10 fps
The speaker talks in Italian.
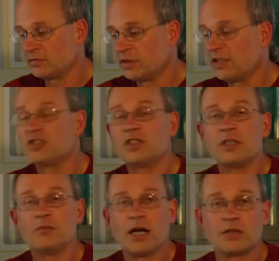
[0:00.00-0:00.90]

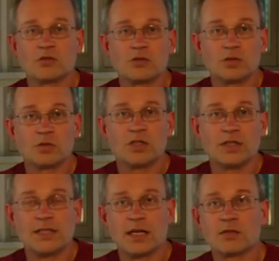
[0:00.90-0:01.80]
legittimato di
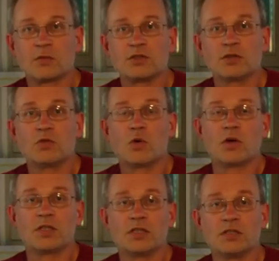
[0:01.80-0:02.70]
utilizzare questi
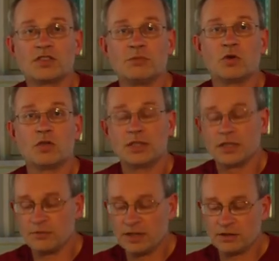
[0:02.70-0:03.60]
luoghi
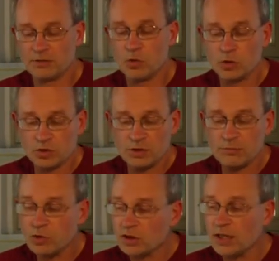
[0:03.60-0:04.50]
simbolicamente molto
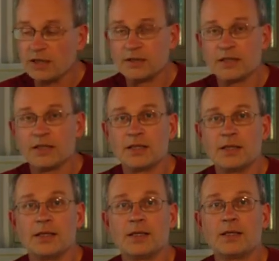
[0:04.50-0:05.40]
importante
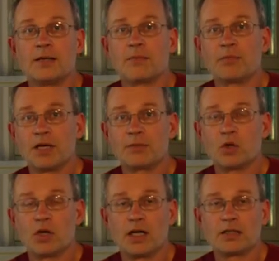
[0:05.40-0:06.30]
per i
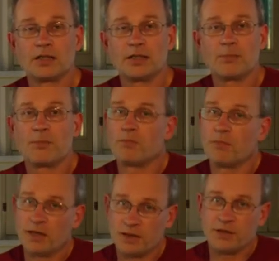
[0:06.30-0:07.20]
polacchi,
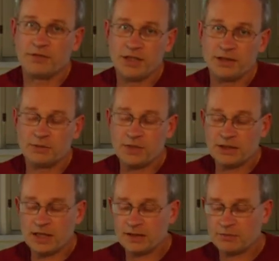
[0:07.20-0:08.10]
ma
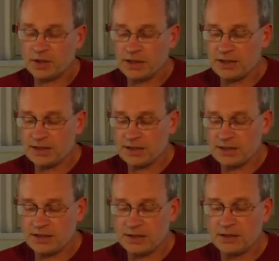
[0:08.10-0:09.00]
evidentemente anche per i
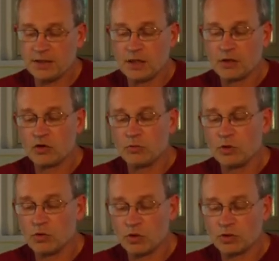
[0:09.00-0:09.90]
nazisti, come
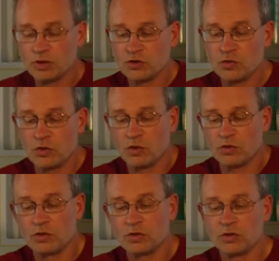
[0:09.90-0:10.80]
luogo del
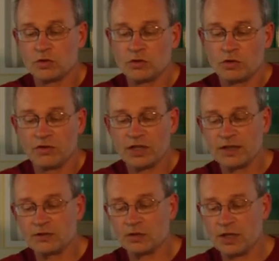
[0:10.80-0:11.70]
suo
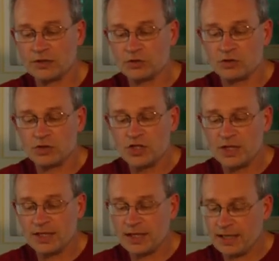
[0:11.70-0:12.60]
governatorato
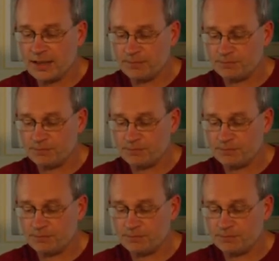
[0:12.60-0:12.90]
generale.